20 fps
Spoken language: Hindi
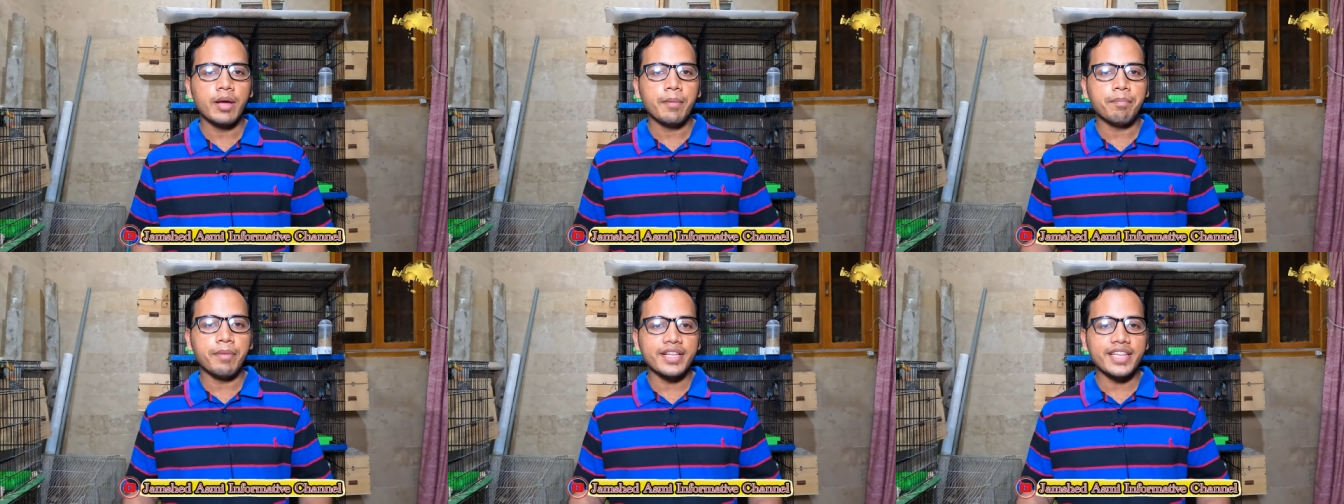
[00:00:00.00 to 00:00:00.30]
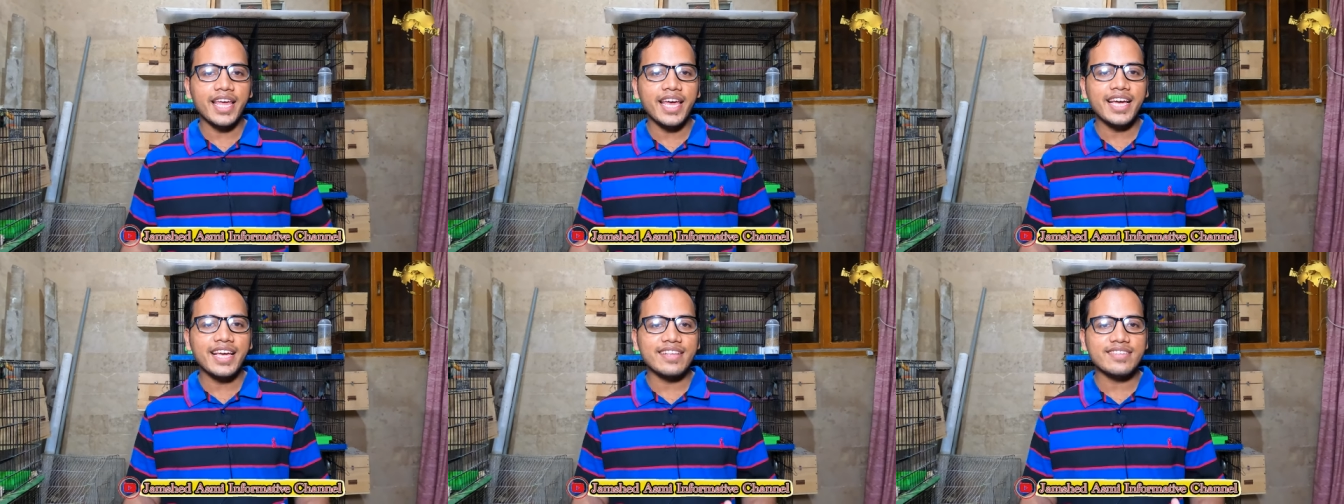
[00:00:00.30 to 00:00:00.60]

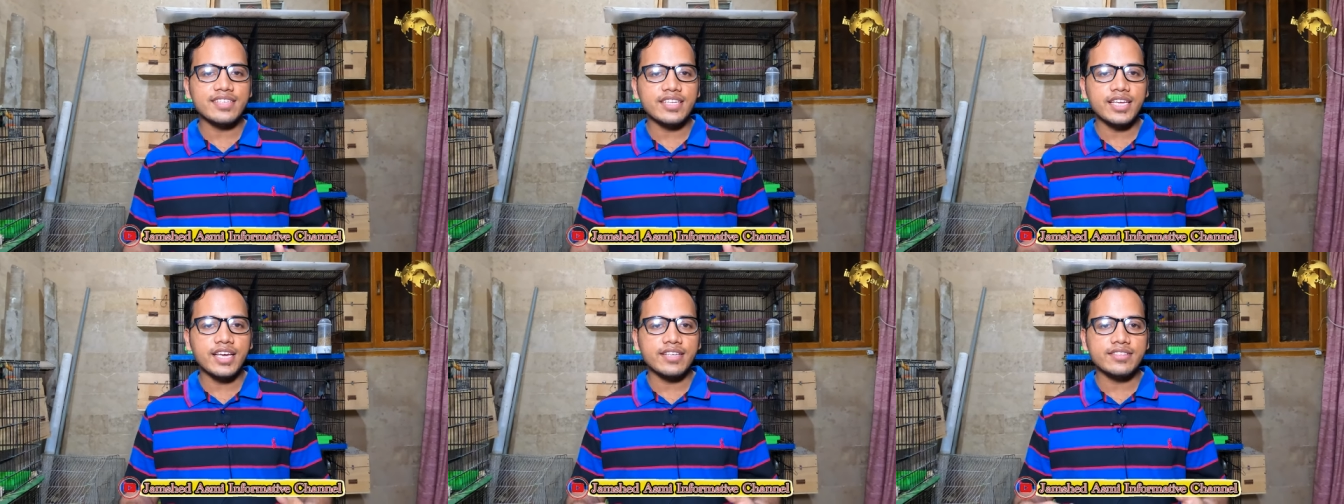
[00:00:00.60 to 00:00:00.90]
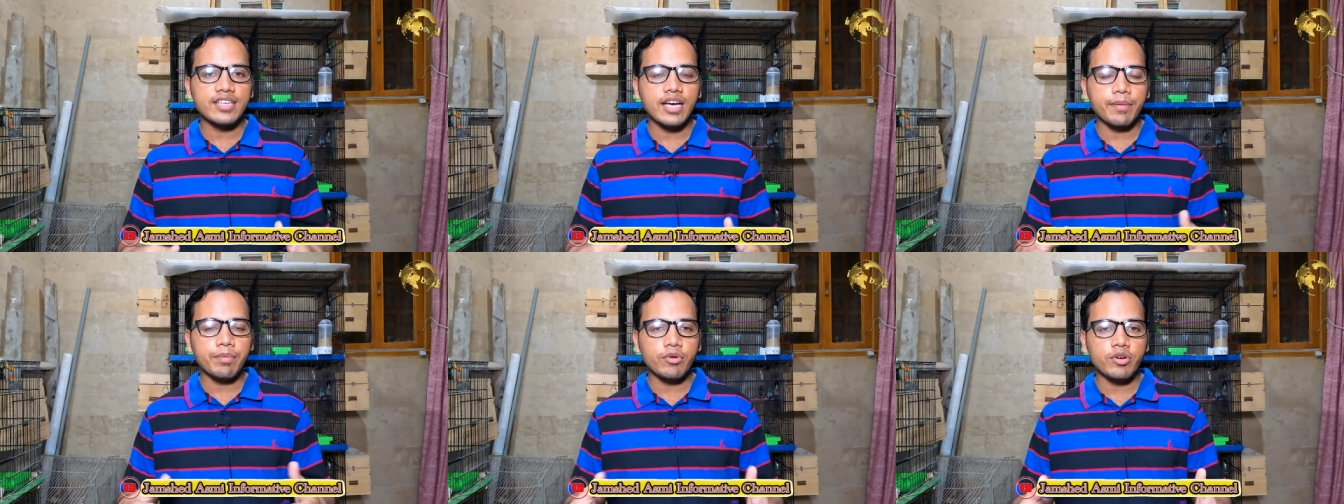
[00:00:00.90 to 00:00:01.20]
बताएं किस तरीके
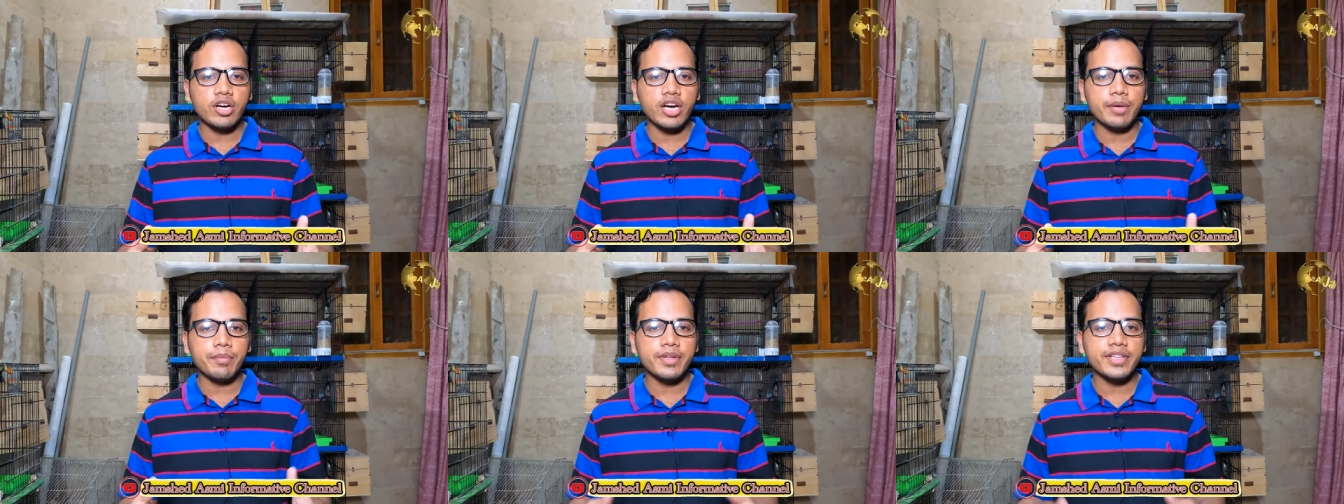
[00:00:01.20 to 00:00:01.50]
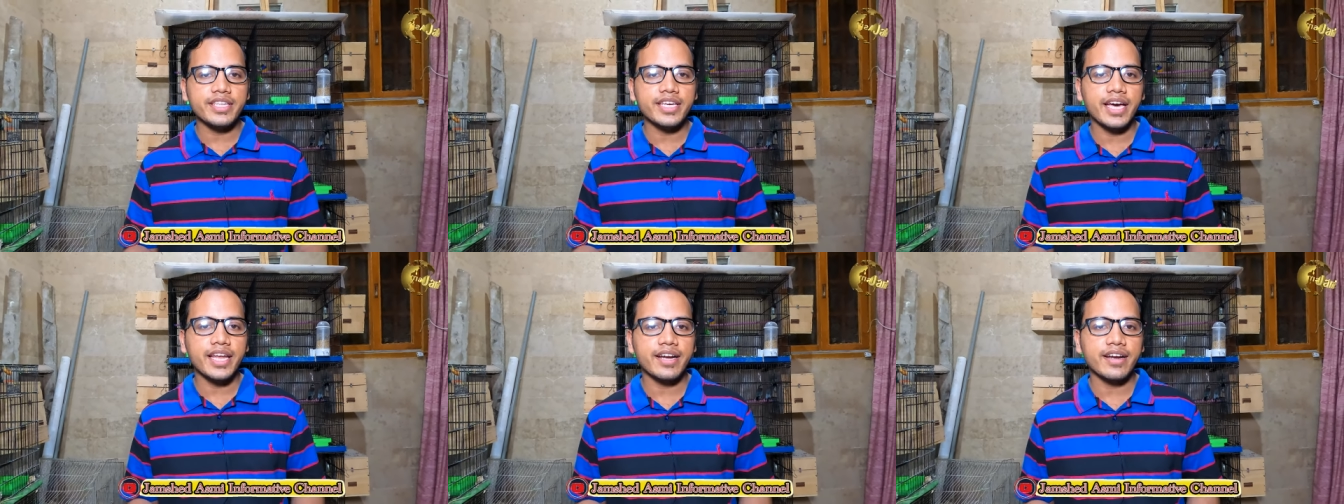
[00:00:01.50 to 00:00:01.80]
से आप लोग घर में
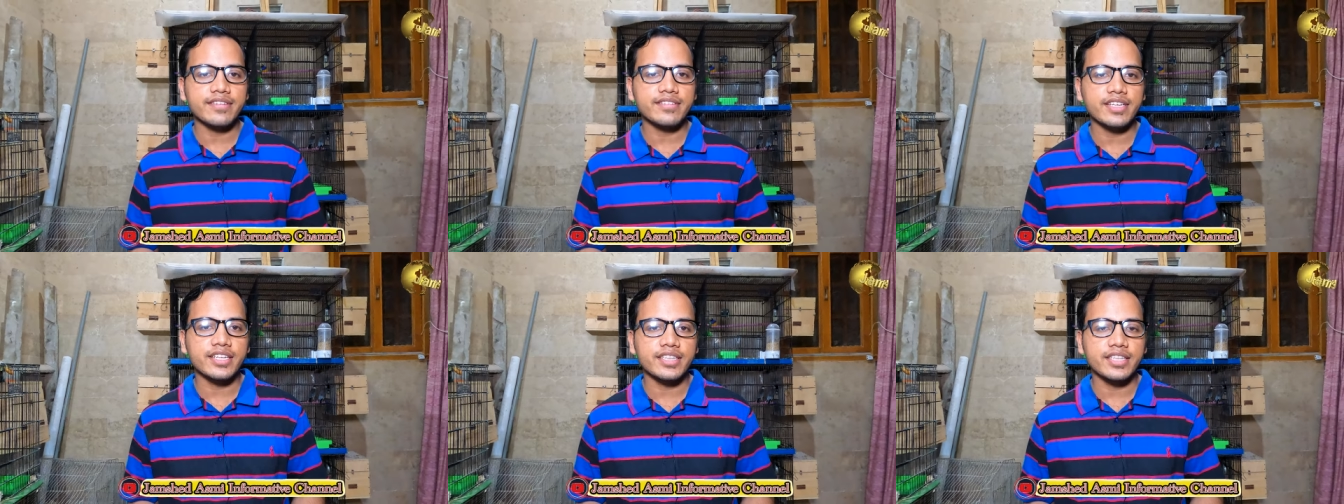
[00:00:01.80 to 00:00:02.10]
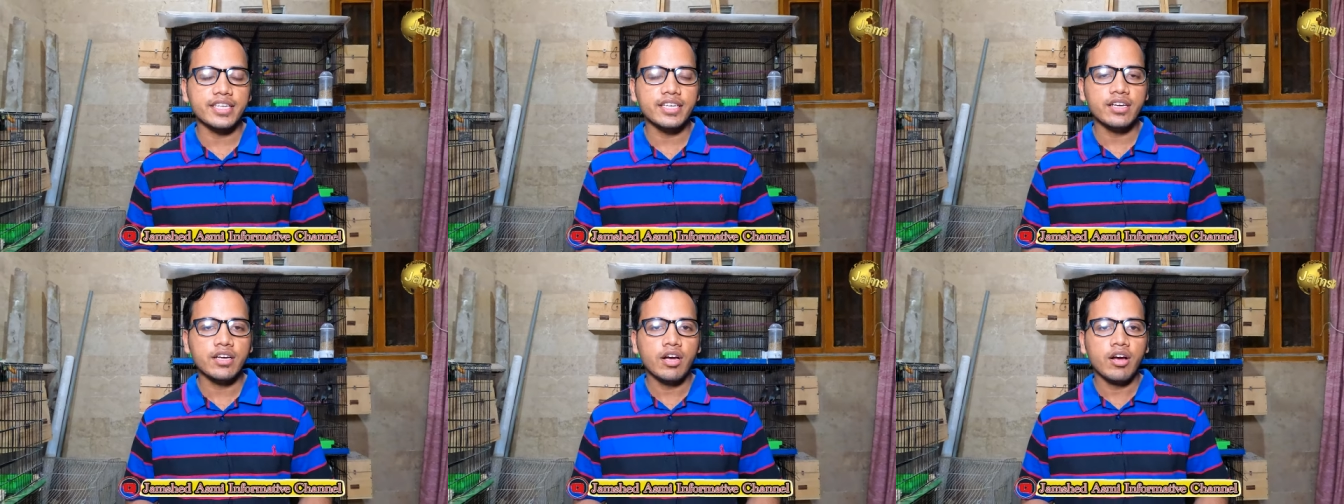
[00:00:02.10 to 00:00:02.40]
तैयार कर सकते
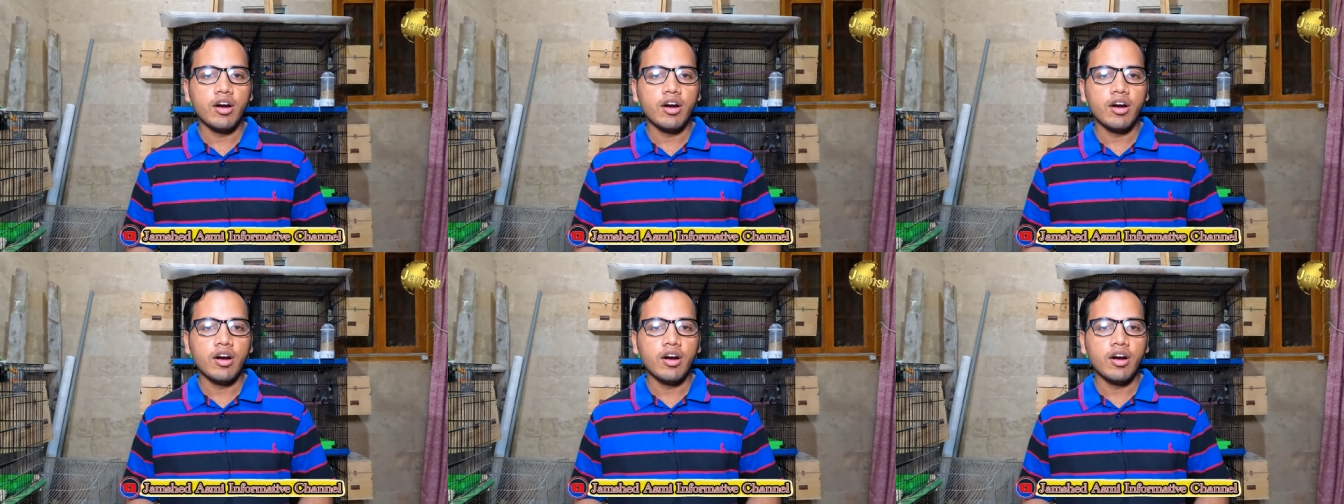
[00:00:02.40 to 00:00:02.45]
हैं